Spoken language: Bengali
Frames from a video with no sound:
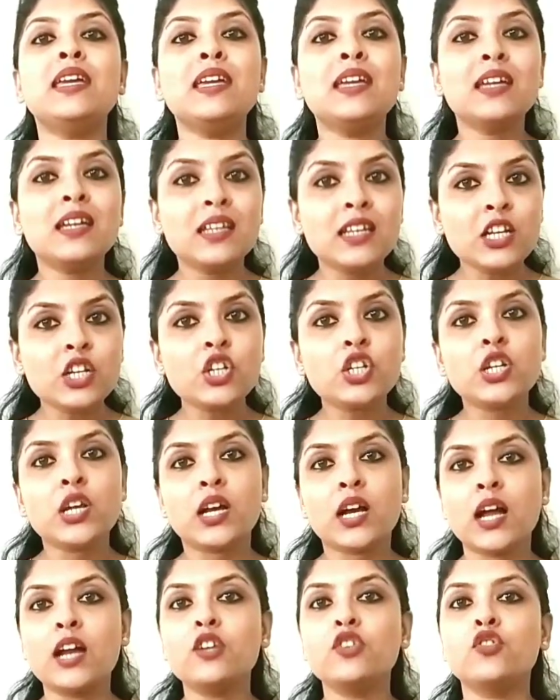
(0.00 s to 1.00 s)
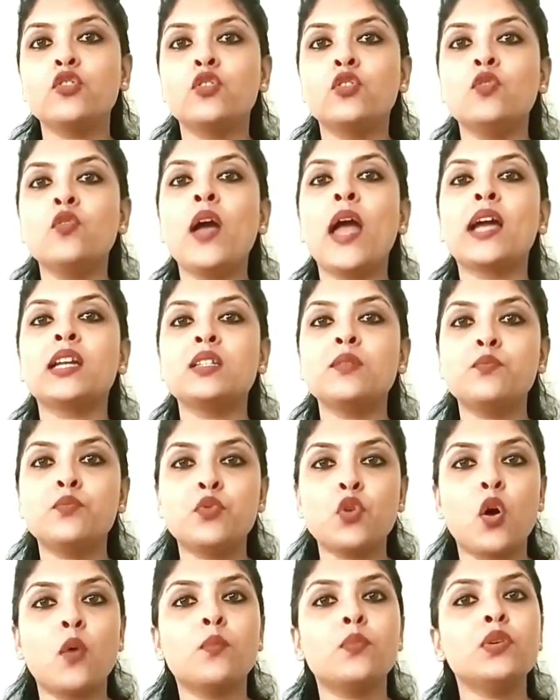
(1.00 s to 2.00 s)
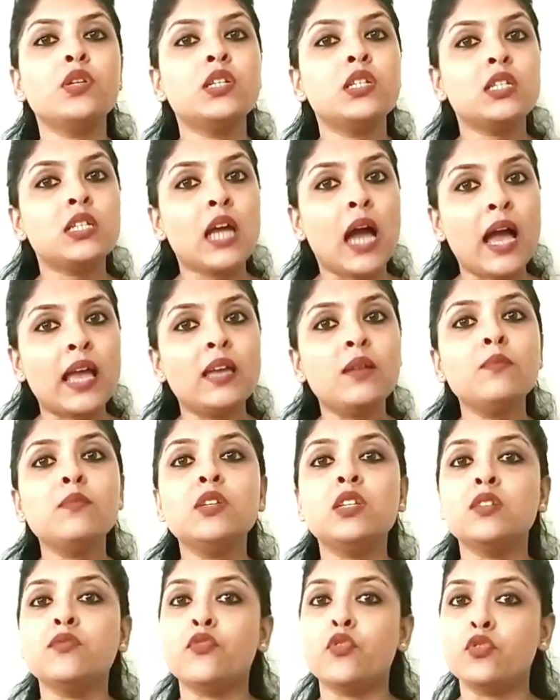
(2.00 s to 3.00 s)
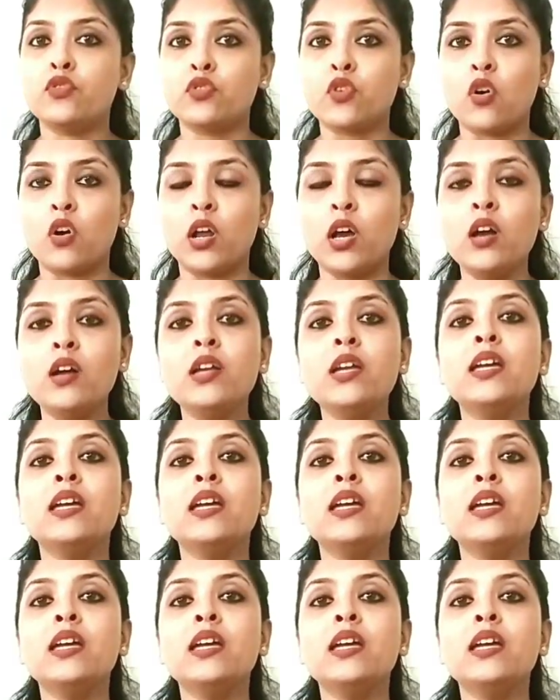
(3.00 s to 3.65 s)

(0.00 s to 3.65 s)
ইংলিশ শেখার জন্য একটা প্রপার টাইম ডিভোট করা